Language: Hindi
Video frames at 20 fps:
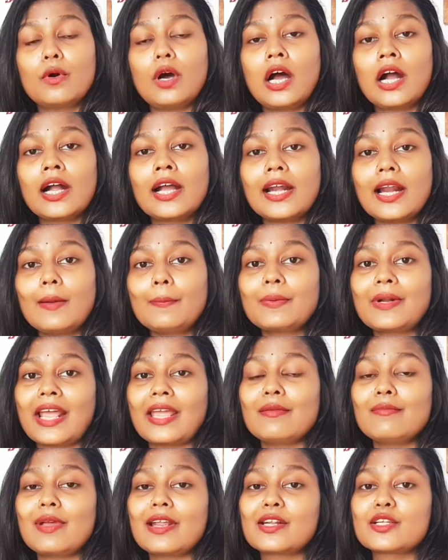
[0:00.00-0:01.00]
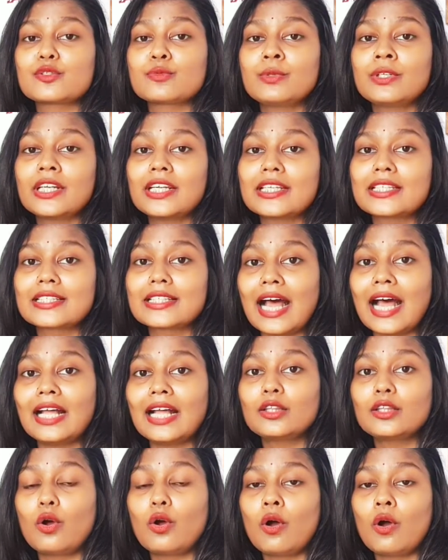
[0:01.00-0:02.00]
अगर आप टाइम मैनेजमेंट के
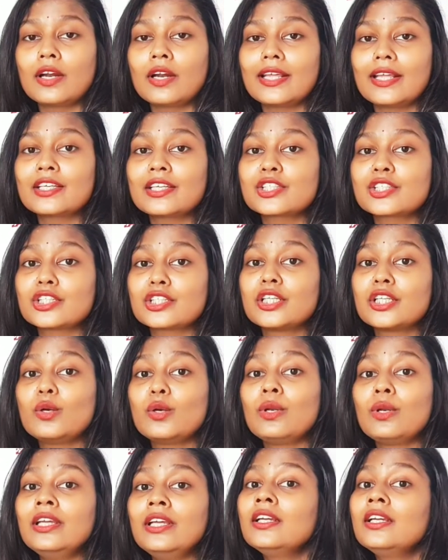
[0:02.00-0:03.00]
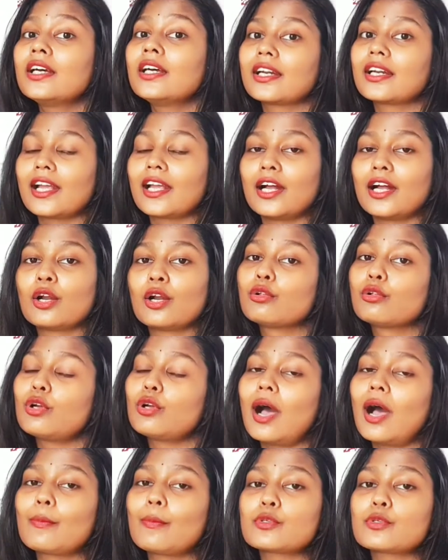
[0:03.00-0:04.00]
साथ और एक शेड्यूलिंग करके करो तो
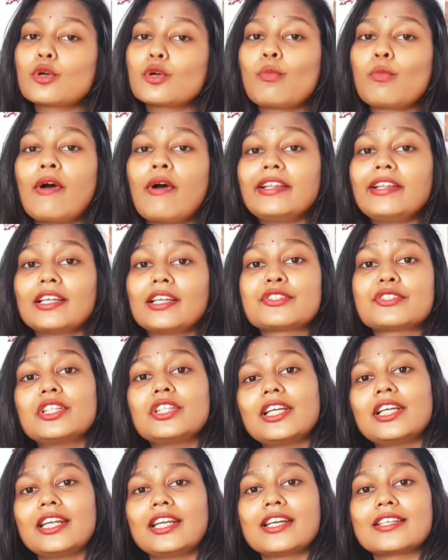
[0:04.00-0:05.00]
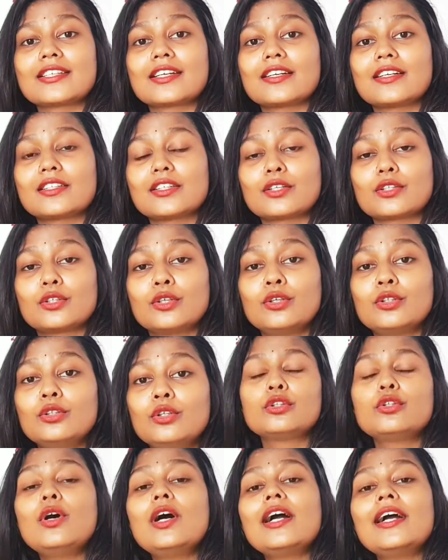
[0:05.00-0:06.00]
आप उसको बहुत अच्छे तरीके से कर सकते हो
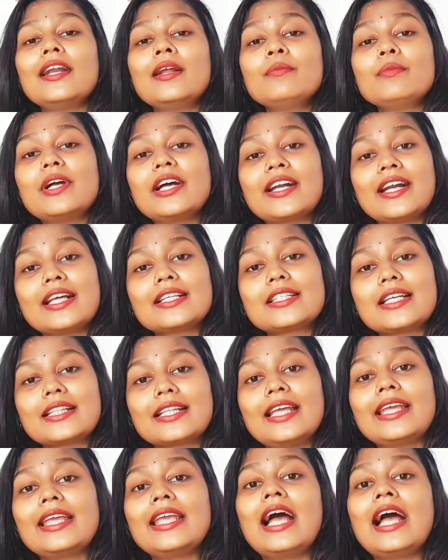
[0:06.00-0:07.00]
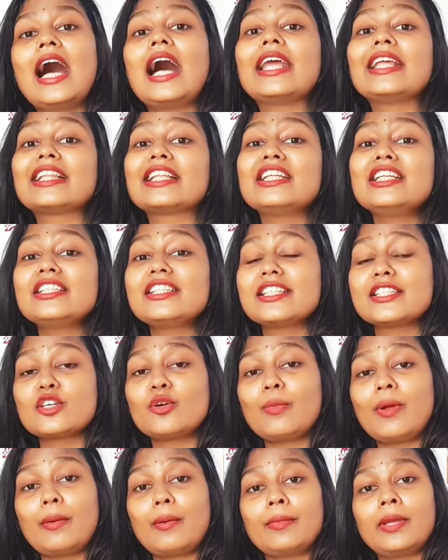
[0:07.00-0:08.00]
तो अगर हम करना चाहते हैं कि हाँ इतनी
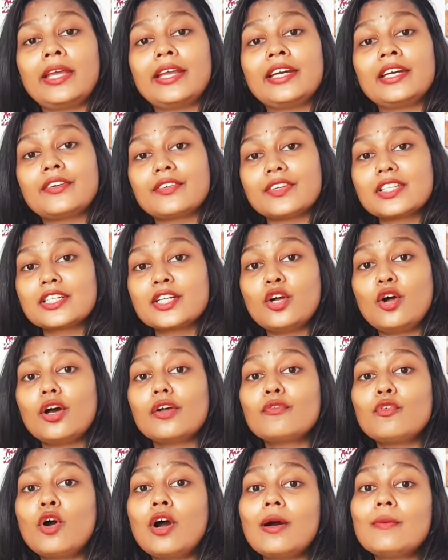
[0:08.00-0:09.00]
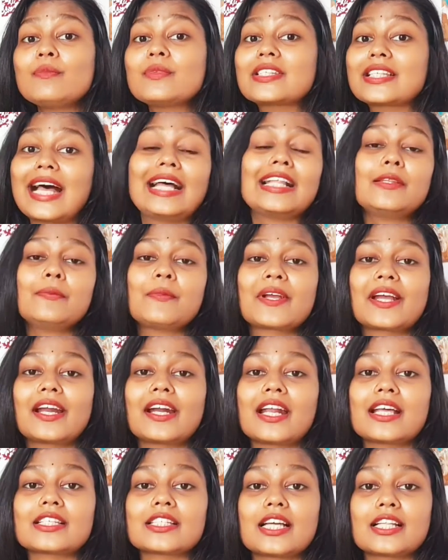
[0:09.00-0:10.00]
चीजों में हमें इंटरेस्ट है और वो हम साथ में
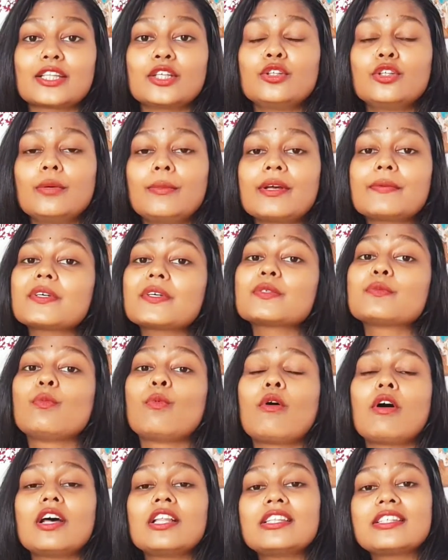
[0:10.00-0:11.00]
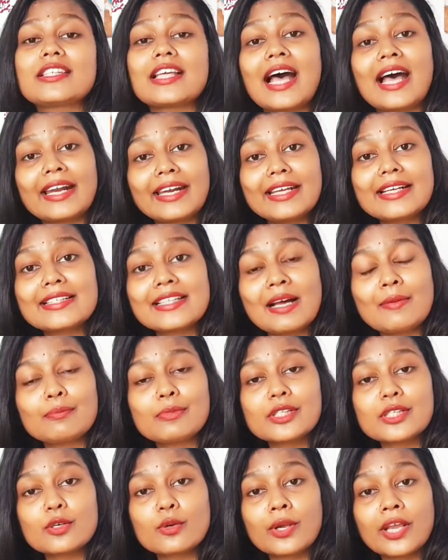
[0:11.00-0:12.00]
करना चाहते हैं तो हमारे पास बहुत सारे
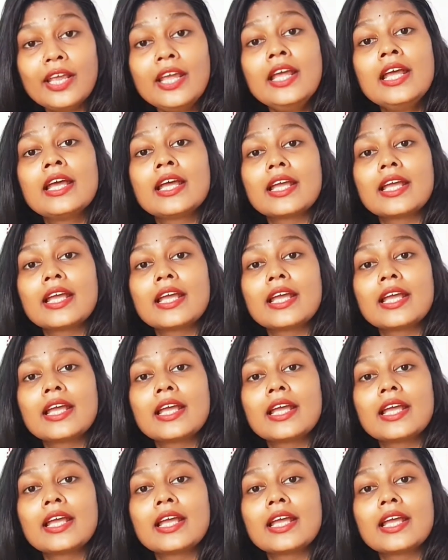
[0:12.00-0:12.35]
एग्जाम्पल्स होंगे